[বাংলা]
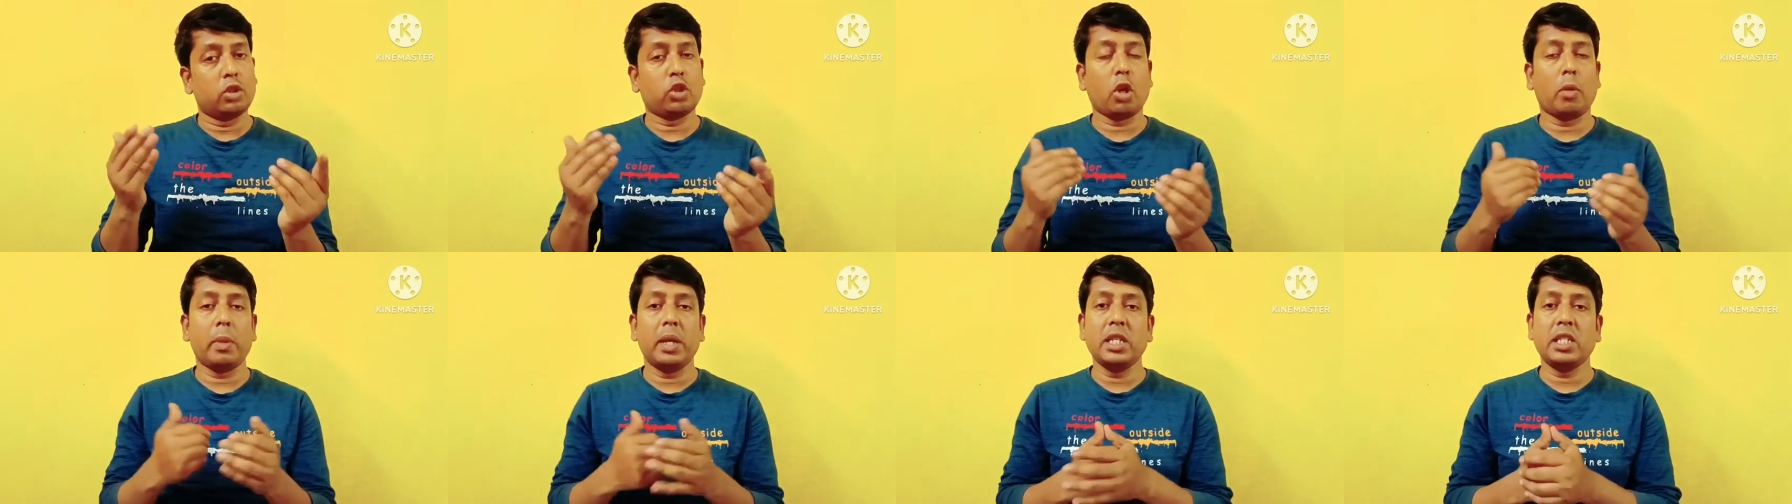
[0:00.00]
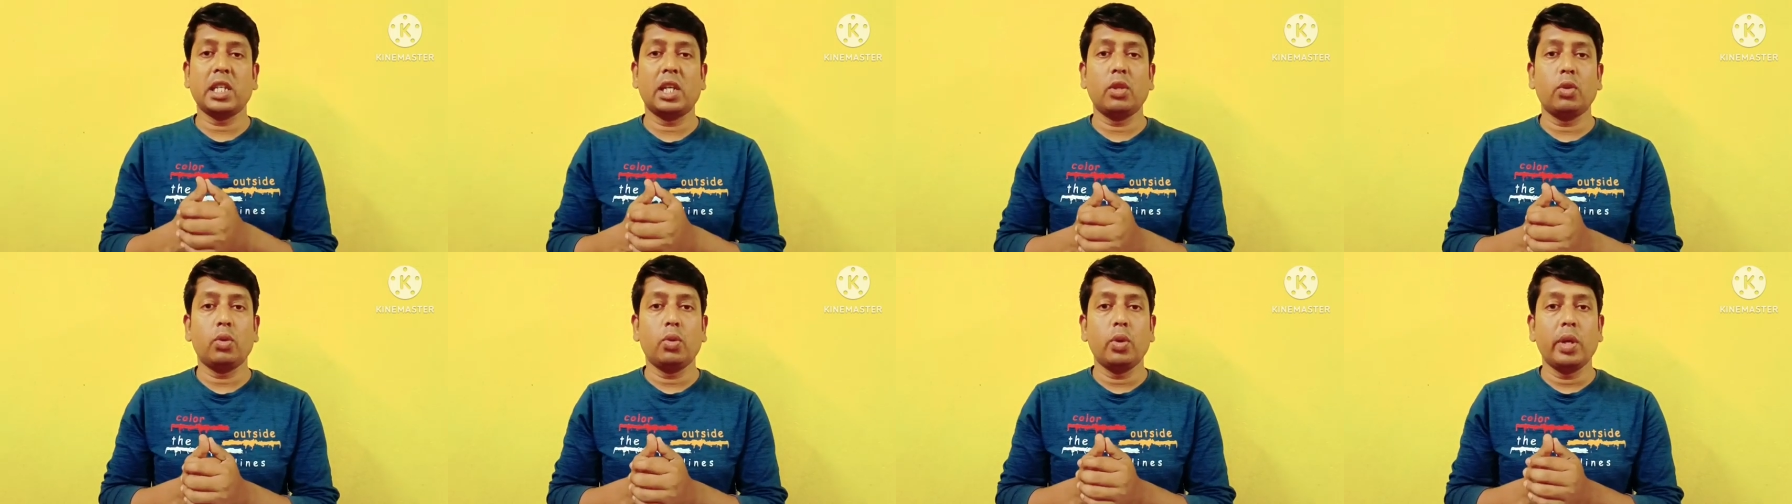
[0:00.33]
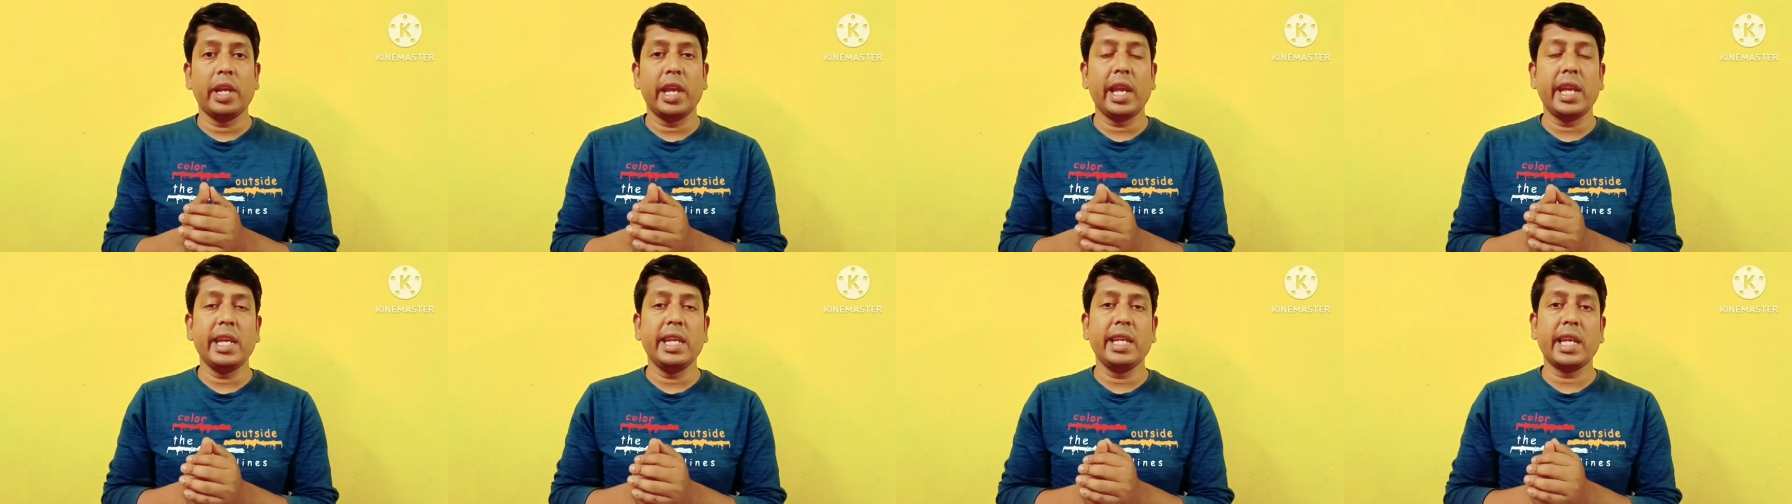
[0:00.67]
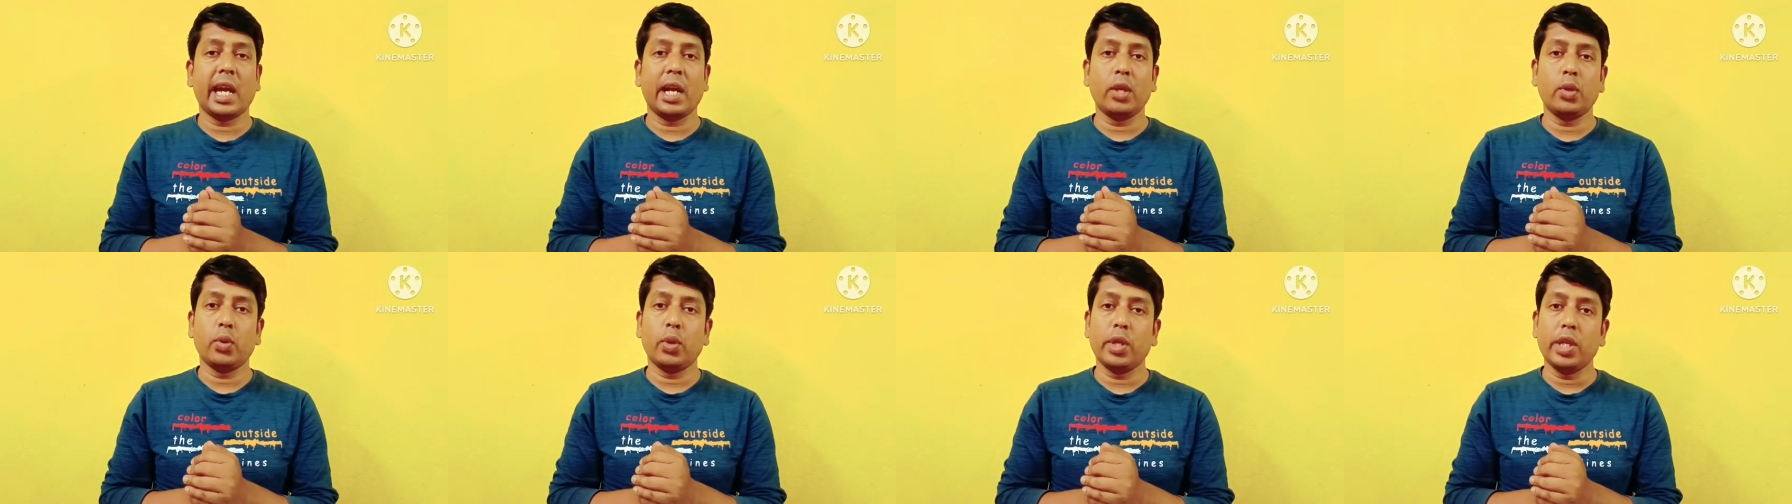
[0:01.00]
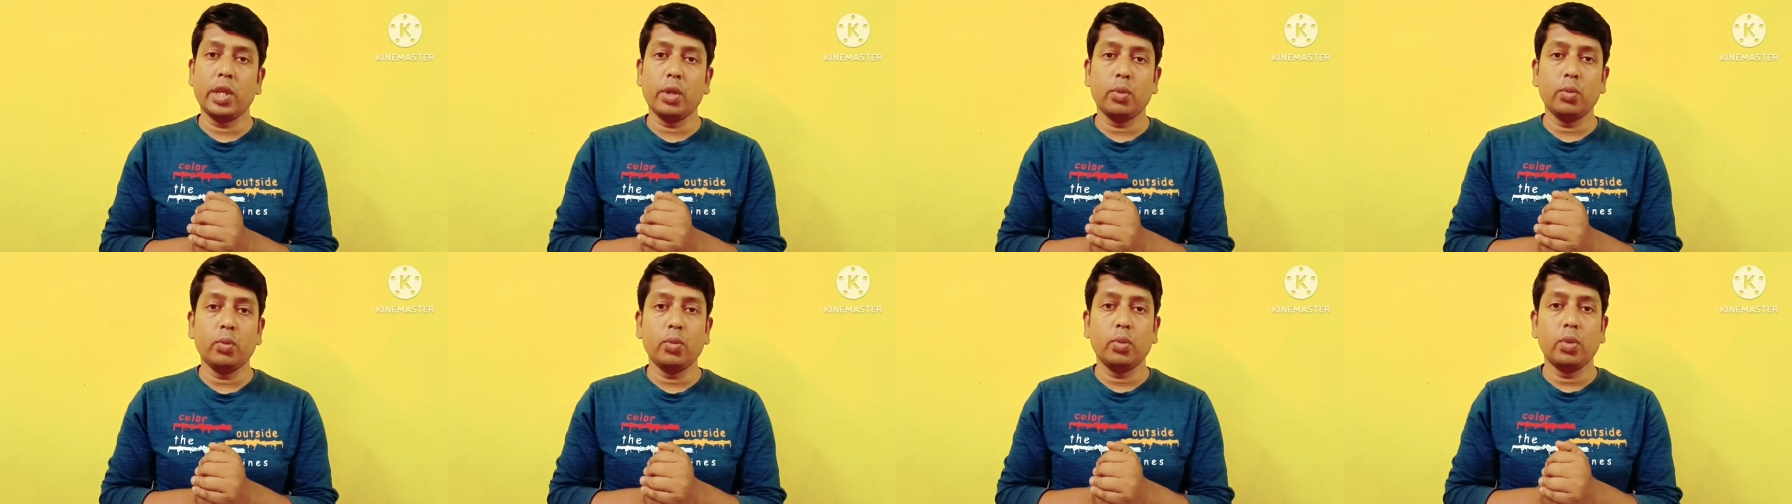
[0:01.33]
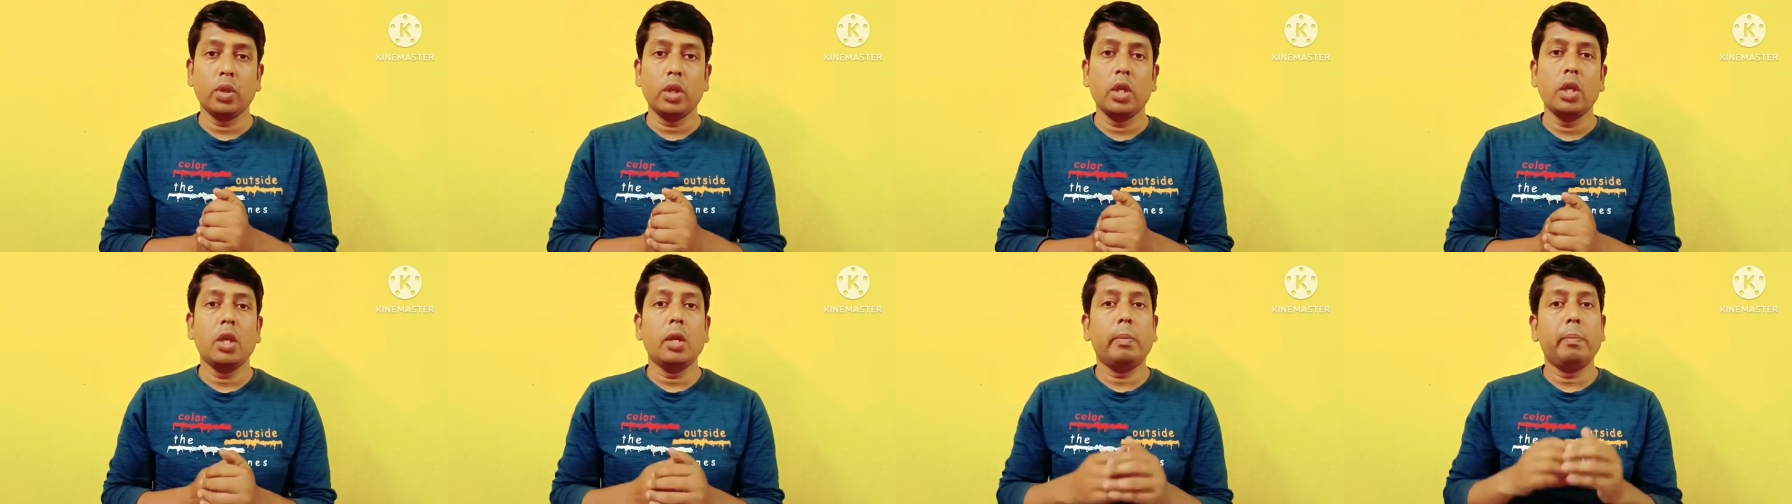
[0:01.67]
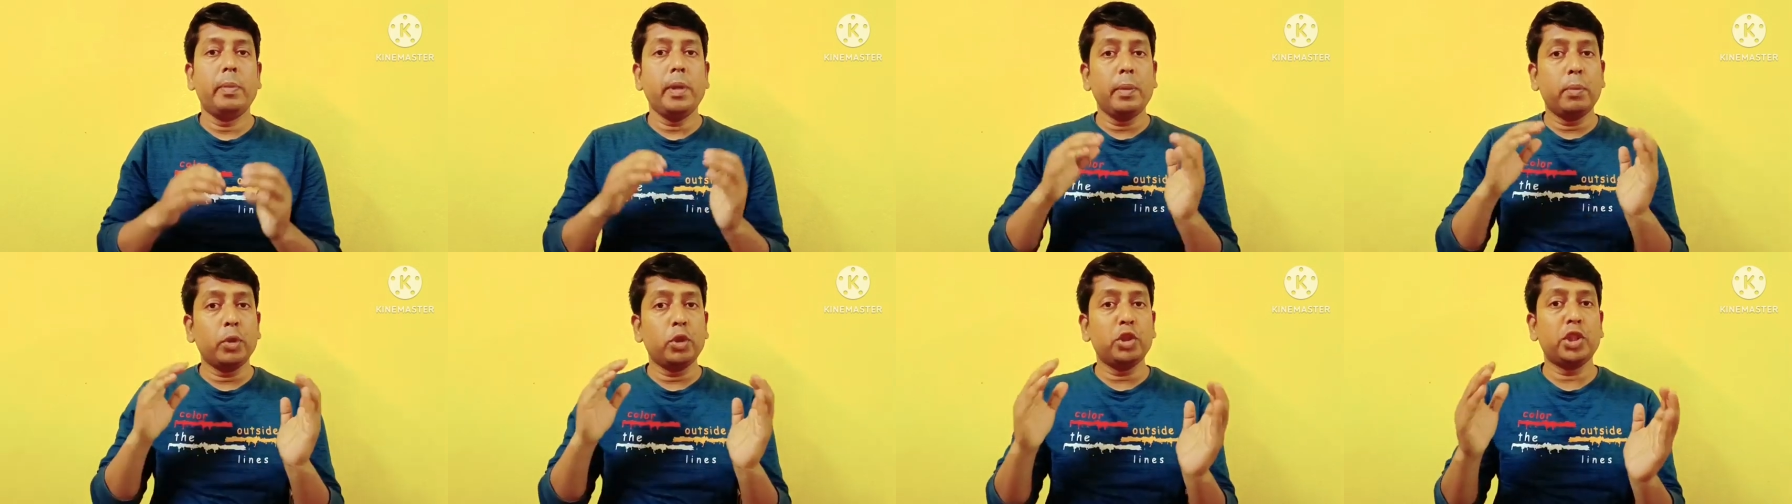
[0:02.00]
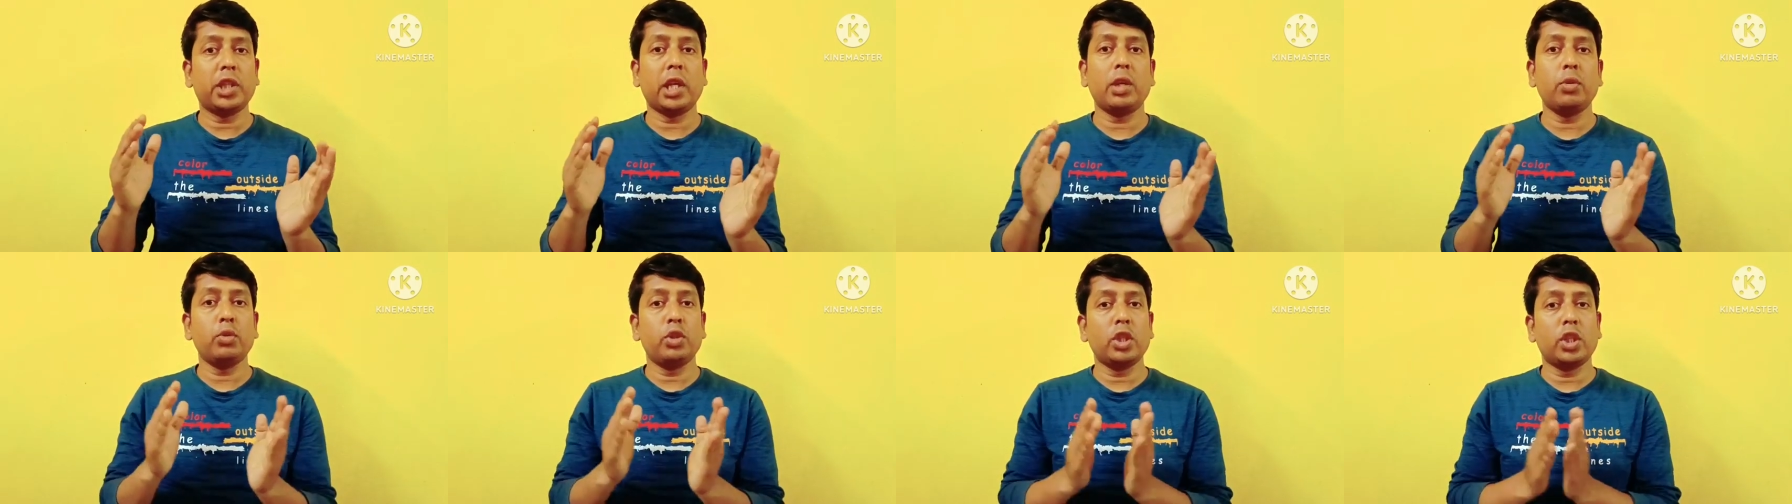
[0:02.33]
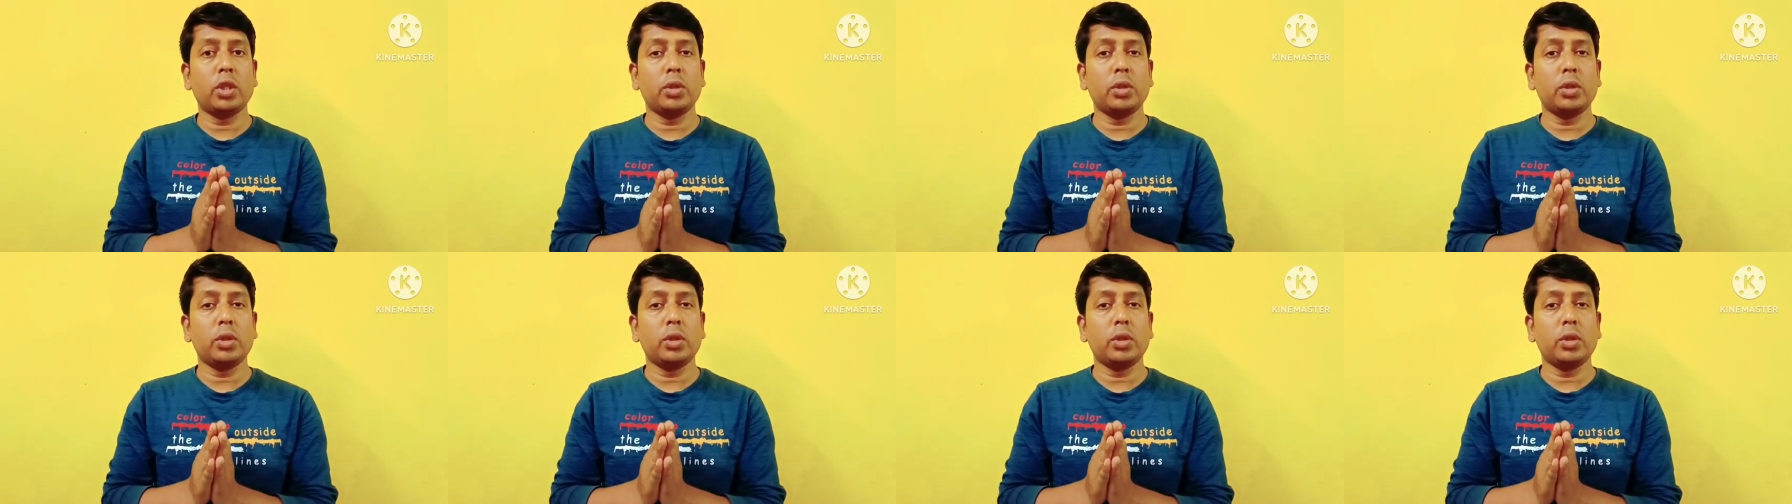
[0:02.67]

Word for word: সবাই জানো এ ই আই ও ইউ প্রিপোজিশন